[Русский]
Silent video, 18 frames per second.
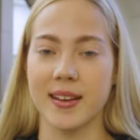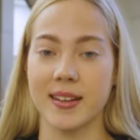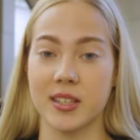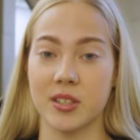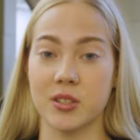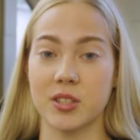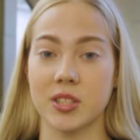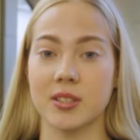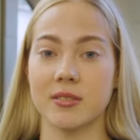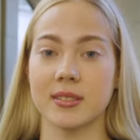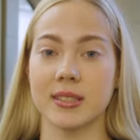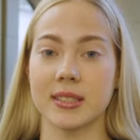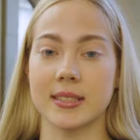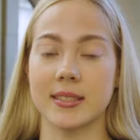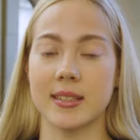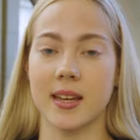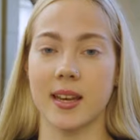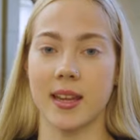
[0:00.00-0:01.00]
хорошего
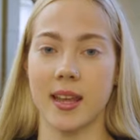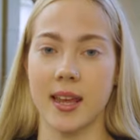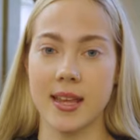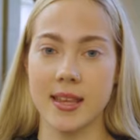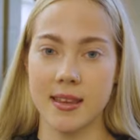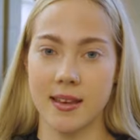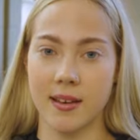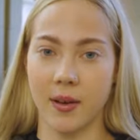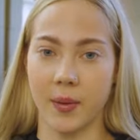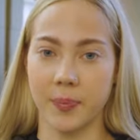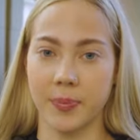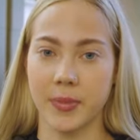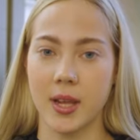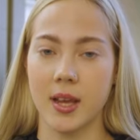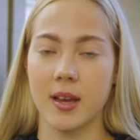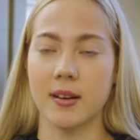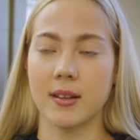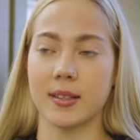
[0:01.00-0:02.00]
настроения –
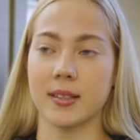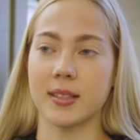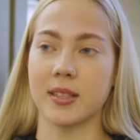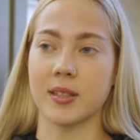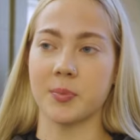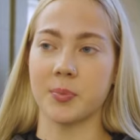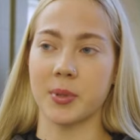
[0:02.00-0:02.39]
Э,